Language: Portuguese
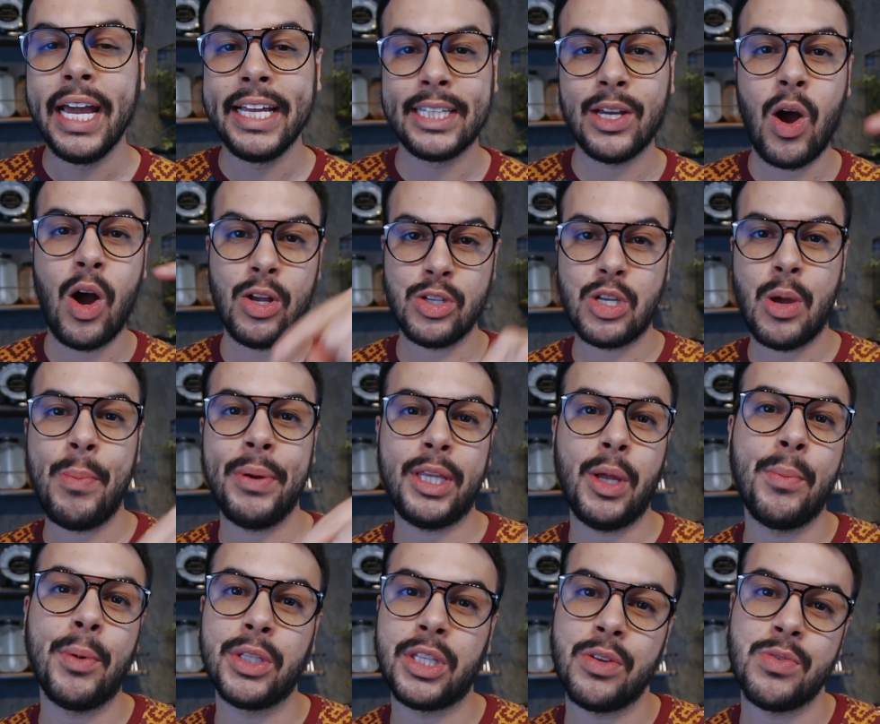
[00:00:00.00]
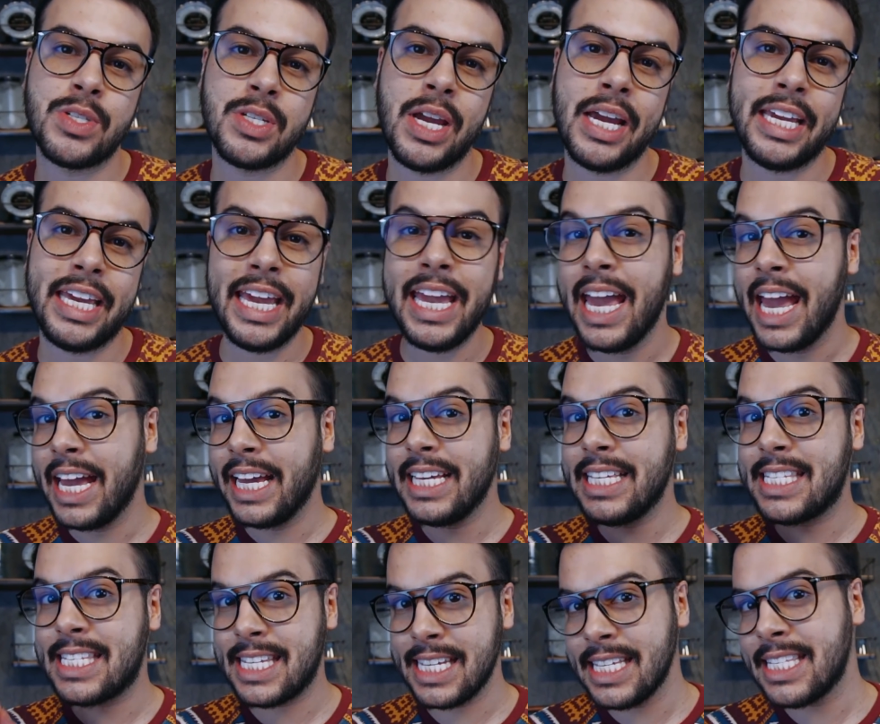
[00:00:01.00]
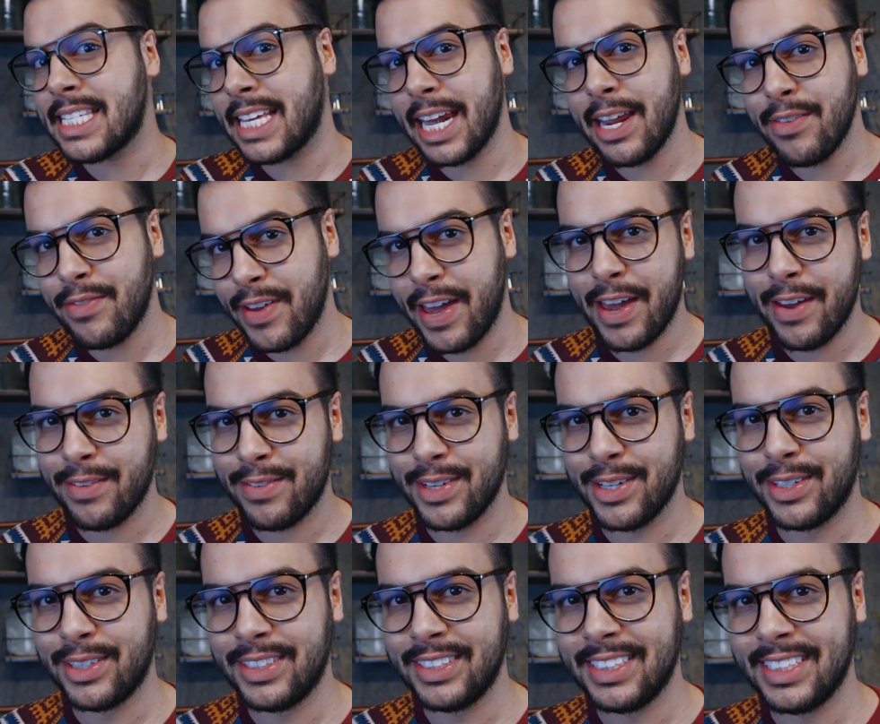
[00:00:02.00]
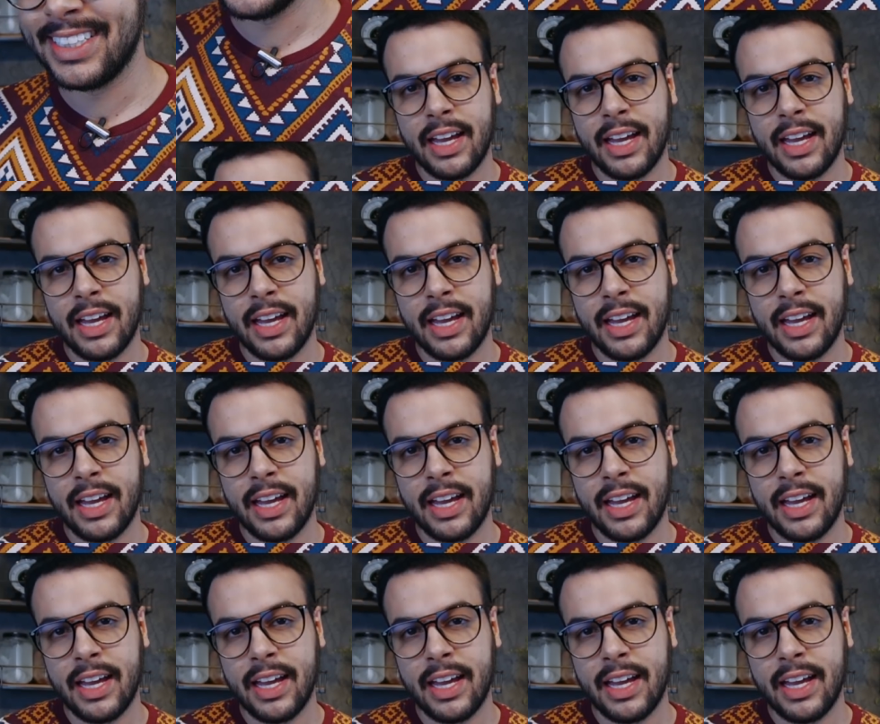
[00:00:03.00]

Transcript: Então, ó, só apertar o botãozinho aqui e se inscrever, viu?